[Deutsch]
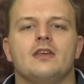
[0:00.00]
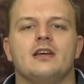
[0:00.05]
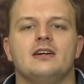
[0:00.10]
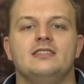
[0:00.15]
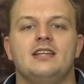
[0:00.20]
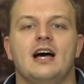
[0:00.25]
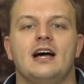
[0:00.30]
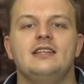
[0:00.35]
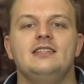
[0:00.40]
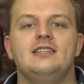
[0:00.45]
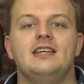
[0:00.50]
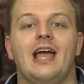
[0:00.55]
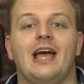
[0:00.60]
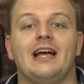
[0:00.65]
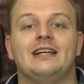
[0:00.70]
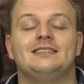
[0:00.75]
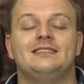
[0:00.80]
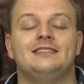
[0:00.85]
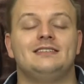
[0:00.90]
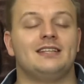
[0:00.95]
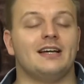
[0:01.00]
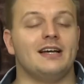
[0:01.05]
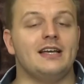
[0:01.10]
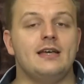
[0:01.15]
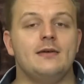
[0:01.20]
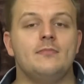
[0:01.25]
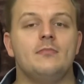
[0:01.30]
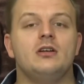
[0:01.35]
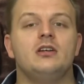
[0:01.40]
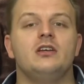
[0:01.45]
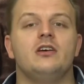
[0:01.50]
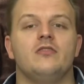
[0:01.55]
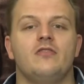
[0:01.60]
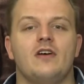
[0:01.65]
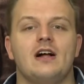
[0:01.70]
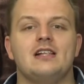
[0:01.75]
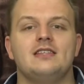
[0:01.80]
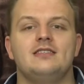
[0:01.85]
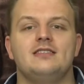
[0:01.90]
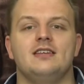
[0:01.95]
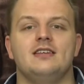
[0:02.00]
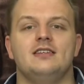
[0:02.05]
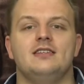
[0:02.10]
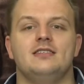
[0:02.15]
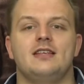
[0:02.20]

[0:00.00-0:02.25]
Und dann die extremen Gewaltszenen,